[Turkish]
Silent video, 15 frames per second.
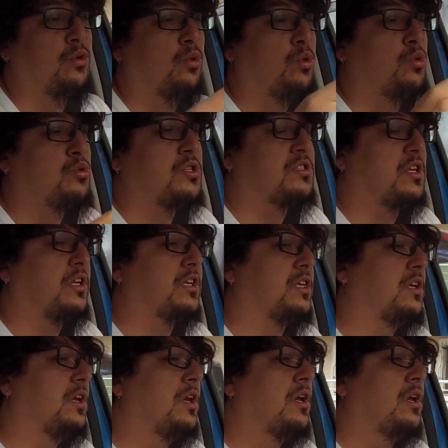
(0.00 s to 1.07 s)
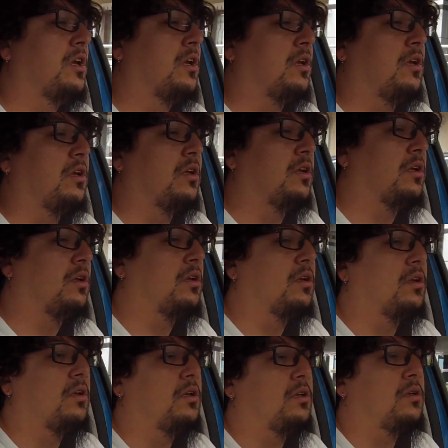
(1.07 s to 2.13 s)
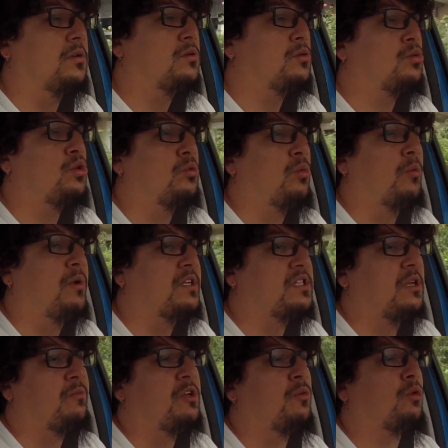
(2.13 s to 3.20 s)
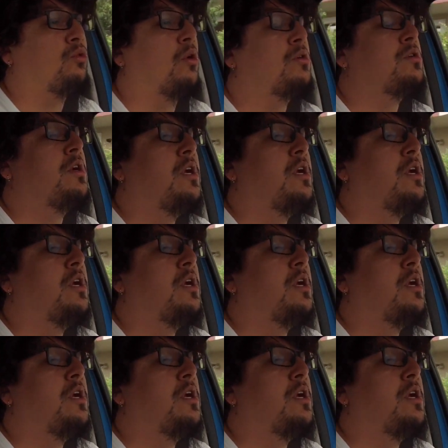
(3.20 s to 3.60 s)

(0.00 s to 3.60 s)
0.9 litrelik e, turbo beslemeli motor